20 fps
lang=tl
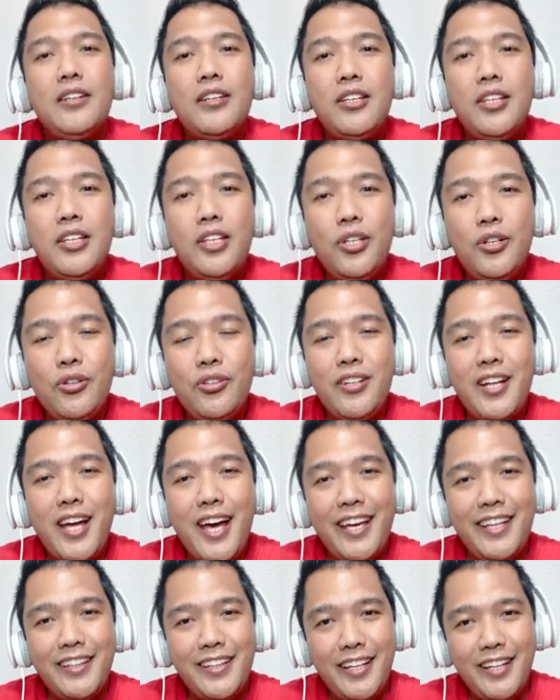
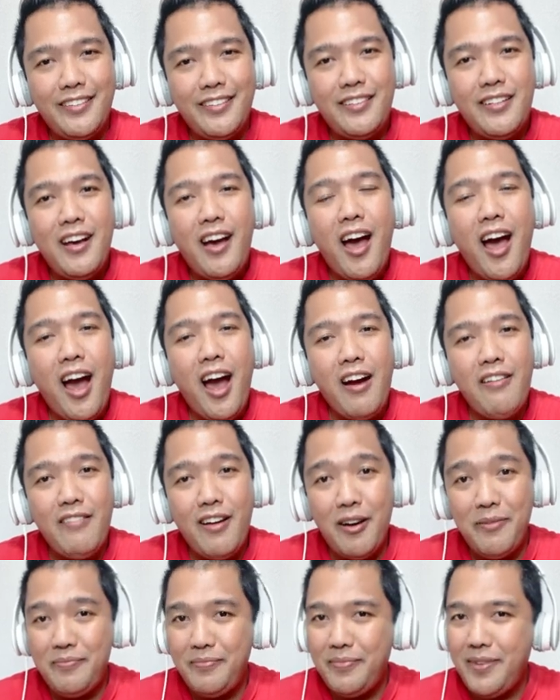United
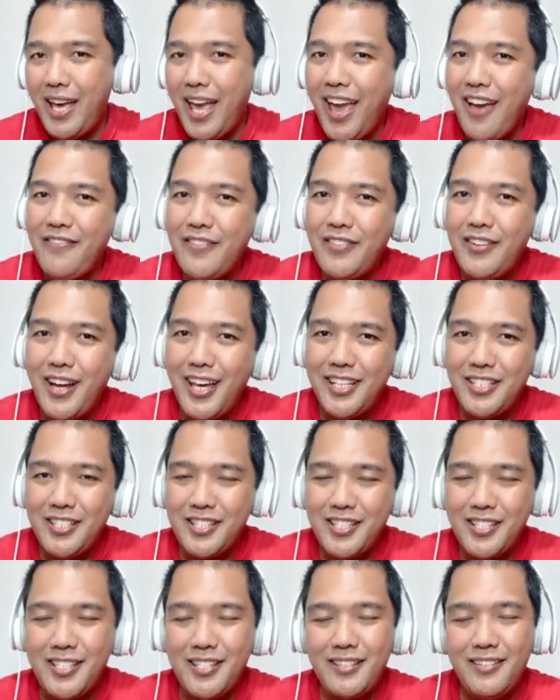Arab
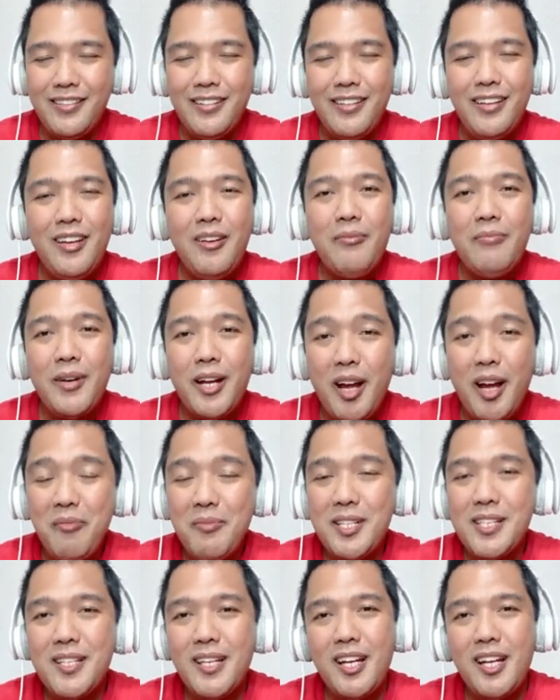Emirates.
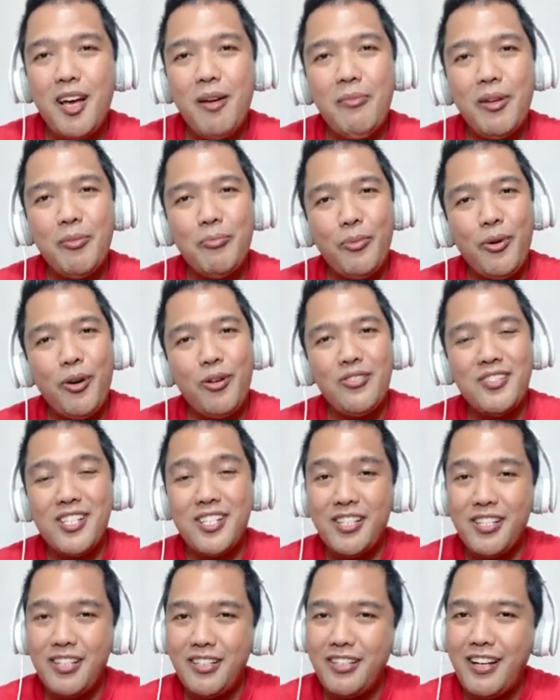Maraming salamat po,
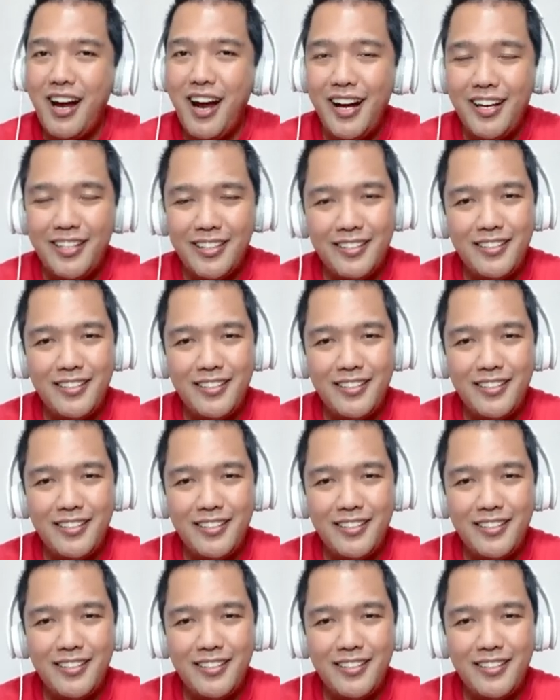Sir Art